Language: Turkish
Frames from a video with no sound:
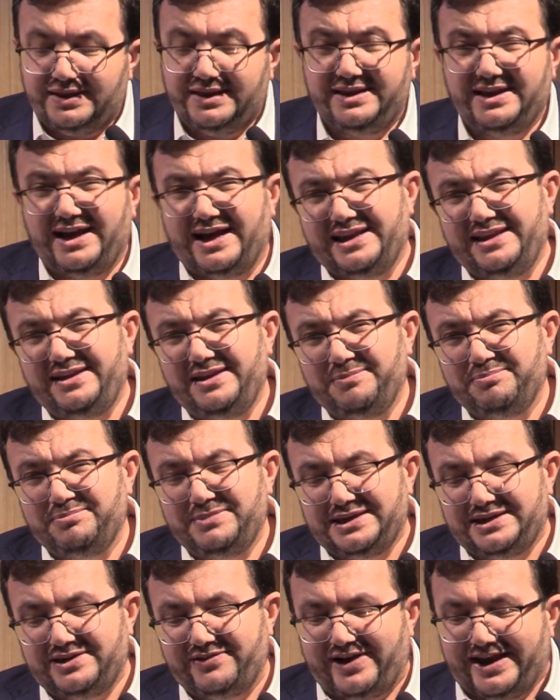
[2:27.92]
yani
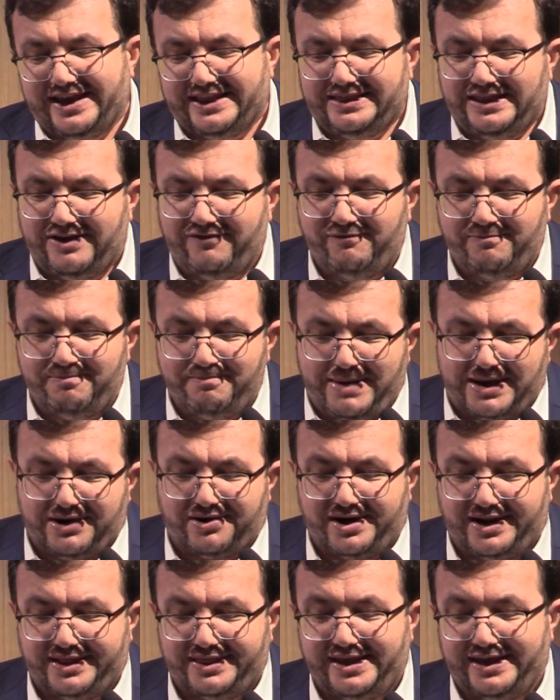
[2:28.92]
bir rivayette
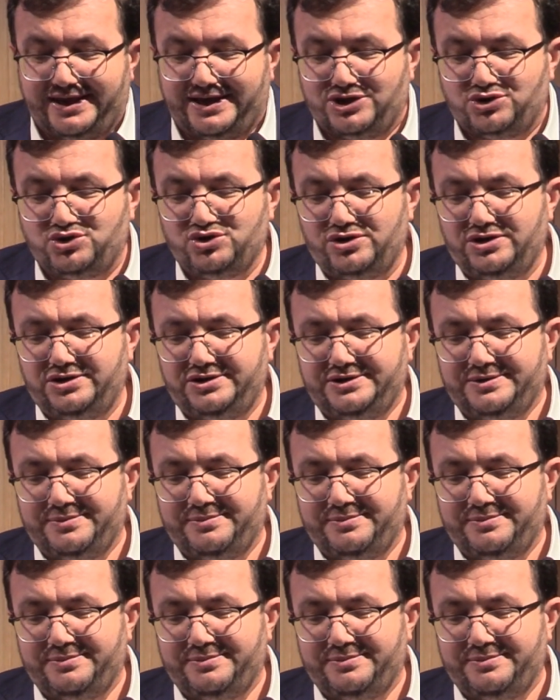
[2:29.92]
merra diye geçiyor.